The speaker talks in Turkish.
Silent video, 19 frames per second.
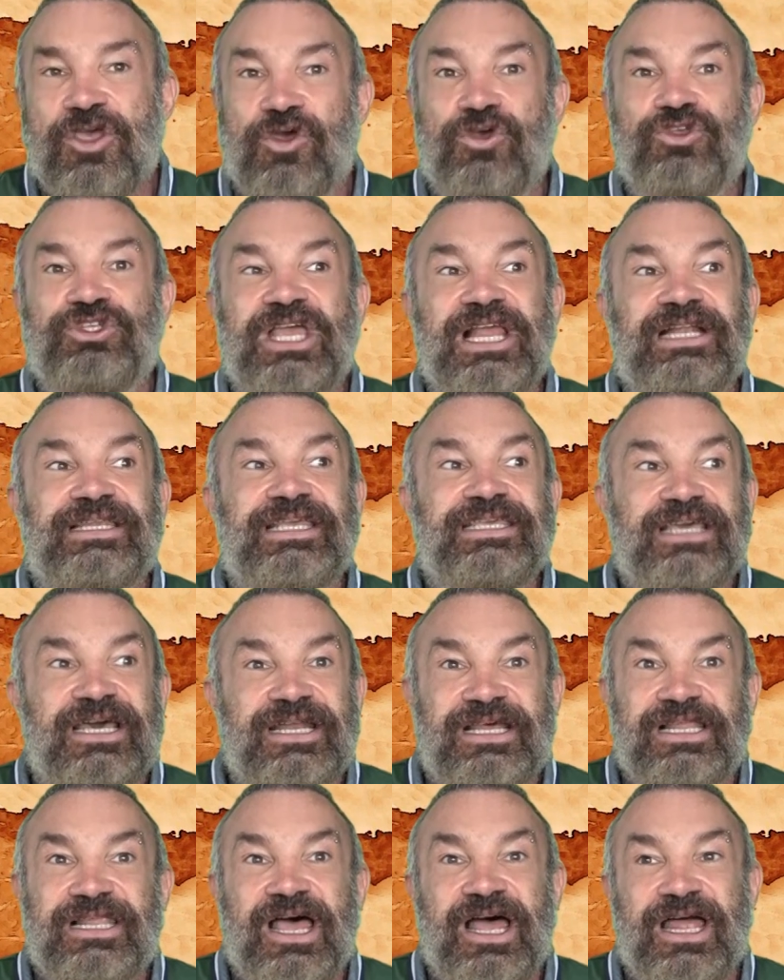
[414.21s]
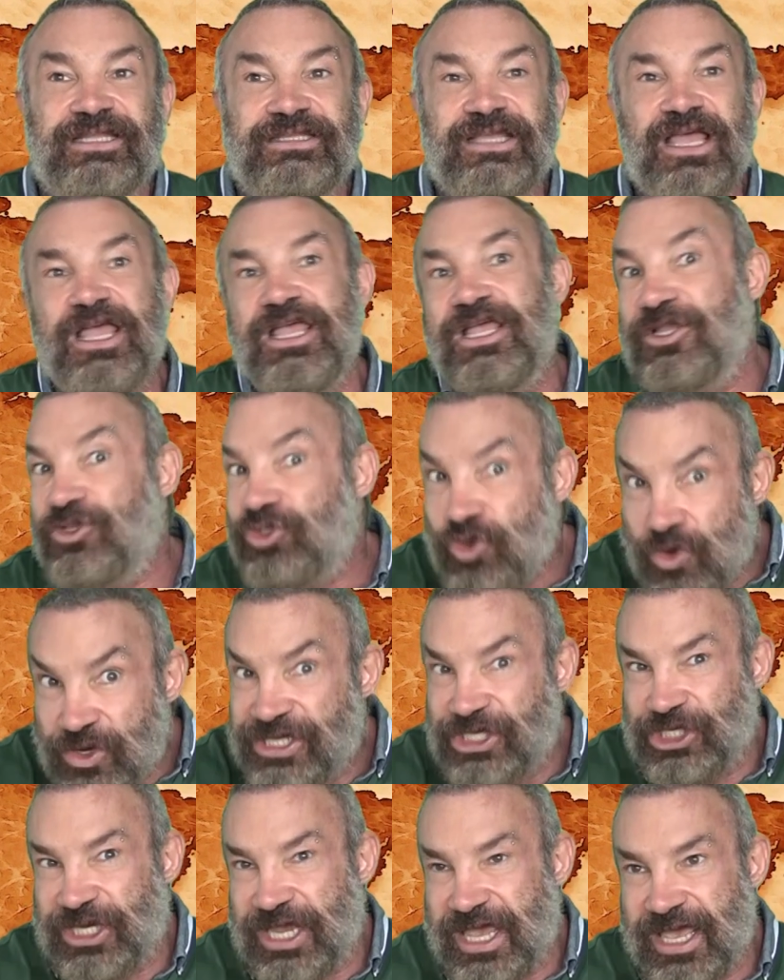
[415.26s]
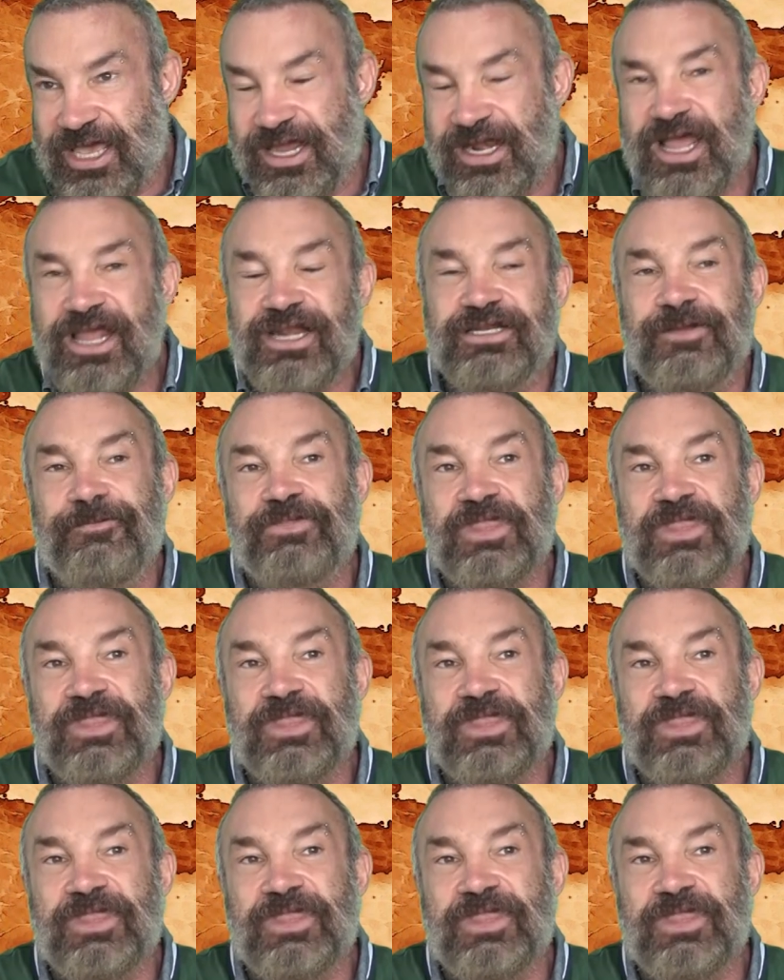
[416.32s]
Özellikle yaralarda çok işe yarar.